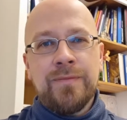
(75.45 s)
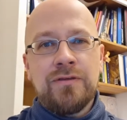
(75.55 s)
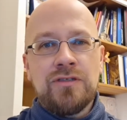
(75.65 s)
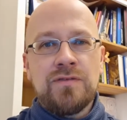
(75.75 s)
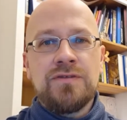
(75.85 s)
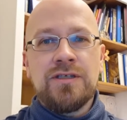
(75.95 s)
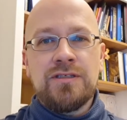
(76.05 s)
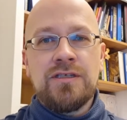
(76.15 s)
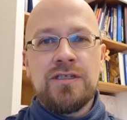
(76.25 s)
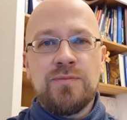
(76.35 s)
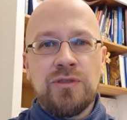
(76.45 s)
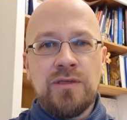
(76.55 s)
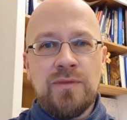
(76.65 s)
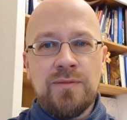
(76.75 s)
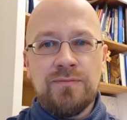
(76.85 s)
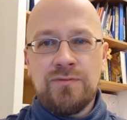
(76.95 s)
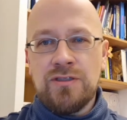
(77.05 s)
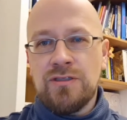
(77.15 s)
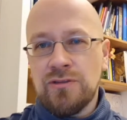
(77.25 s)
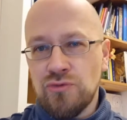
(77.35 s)
А сейчас все расселись по домам,
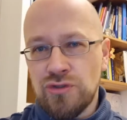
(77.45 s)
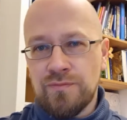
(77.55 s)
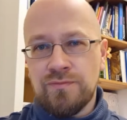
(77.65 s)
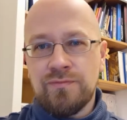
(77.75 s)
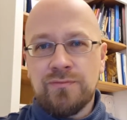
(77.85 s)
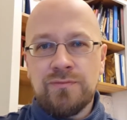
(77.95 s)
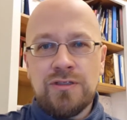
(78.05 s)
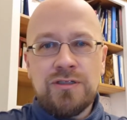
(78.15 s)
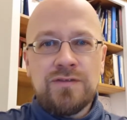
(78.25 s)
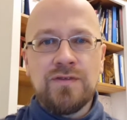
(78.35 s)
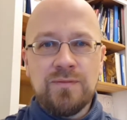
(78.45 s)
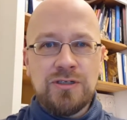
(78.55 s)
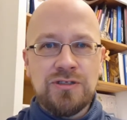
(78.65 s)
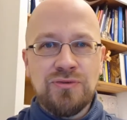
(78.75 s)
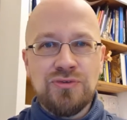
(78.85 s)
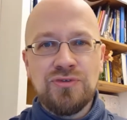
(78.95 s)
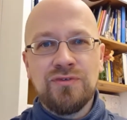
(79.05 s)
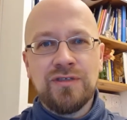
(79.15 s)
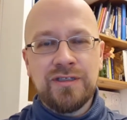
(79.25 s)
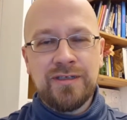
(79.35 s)
видите, я тоже сейчас в домашних
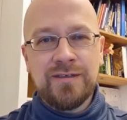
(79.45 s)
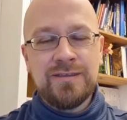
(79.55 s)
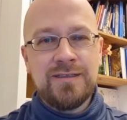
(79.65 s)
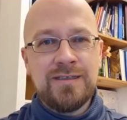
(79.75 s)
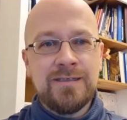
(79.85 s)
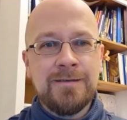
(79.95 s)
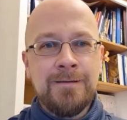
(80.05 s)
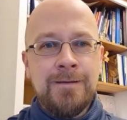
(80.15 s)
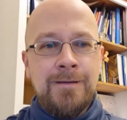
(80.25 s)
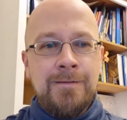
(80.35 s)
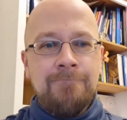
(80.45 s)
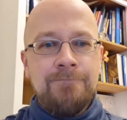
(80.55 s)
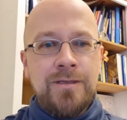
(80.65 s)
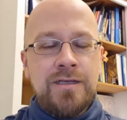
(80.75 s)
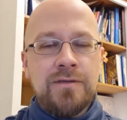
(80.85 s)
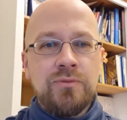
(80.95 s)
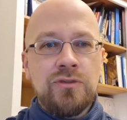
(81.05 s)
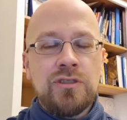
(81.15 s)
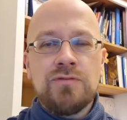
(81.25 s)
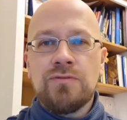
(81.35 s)
условиях на карантине, и как
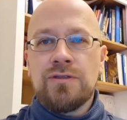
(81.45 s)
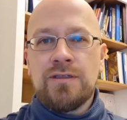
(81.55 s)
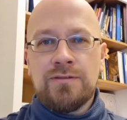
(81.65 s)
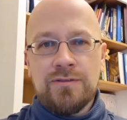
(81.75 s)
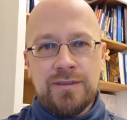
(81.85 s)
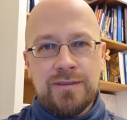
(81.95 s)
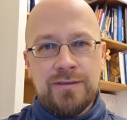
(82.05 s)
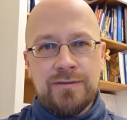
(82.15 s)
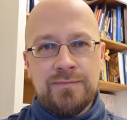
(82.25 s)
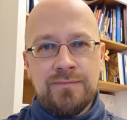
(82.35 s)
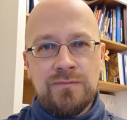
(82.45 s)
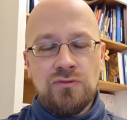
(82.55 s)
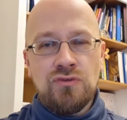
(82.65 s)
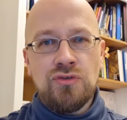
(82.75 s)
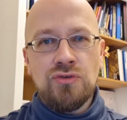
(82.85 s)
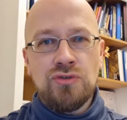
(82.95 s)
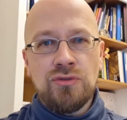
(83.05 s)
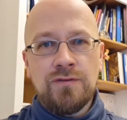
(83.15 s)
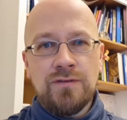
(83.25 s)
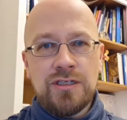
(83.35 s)
будто чего-то не хватает. Ушло
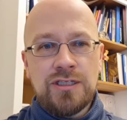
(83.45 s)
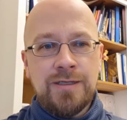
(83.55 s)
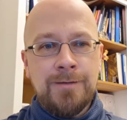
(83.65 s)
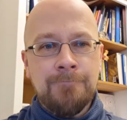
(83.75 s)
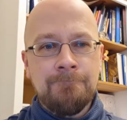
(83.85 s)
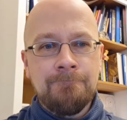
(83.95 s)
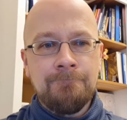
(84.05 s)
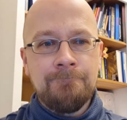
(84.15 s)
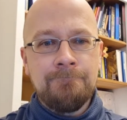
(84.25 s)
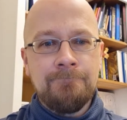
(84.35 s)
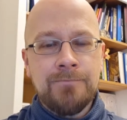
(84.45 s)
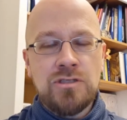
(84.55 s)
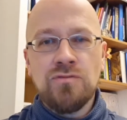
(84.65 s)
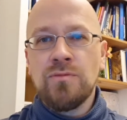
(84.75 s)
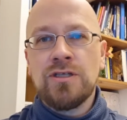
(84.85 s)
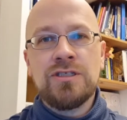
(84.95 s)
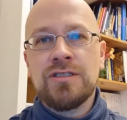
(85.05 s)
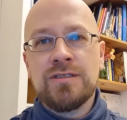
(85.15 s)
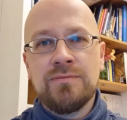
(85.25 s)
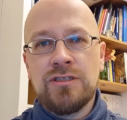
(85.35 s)
что-то важное, чего мы раньше
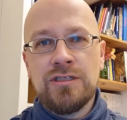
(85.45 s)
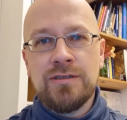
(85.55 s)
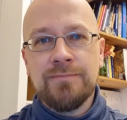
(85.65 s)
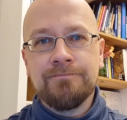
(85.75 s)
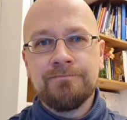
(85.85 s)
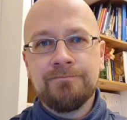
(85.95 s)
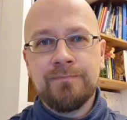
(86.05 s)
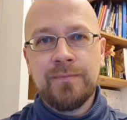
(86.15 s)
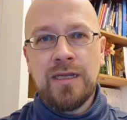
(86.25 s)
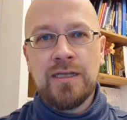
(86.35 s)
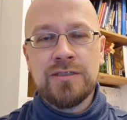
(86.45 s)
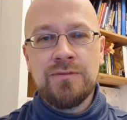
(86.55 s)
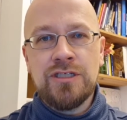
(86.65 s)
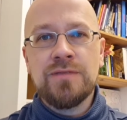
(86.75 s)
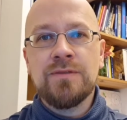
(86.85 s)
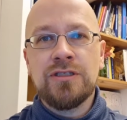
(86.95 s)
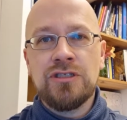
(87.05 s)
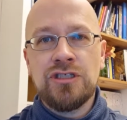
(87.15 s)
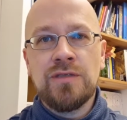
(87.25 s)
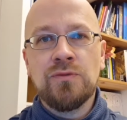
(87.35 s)
не замечали. А замечать мы это
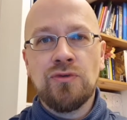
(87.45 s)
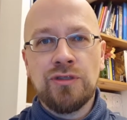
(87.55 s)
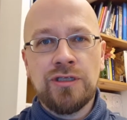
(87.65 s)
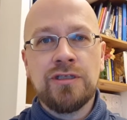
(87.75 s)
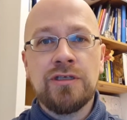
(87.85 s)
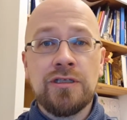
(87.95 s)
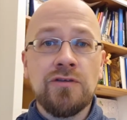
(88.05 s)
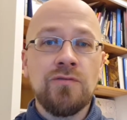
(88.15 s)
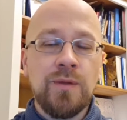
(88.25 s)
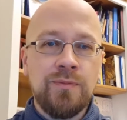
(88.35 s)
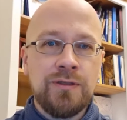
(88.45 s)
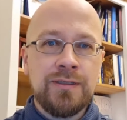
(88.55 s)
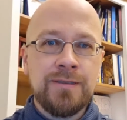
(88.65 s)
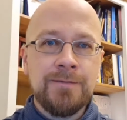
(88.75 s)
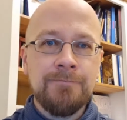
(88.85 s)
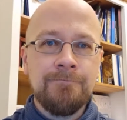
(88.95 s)
начинаем только тогда, когда оно пропадает.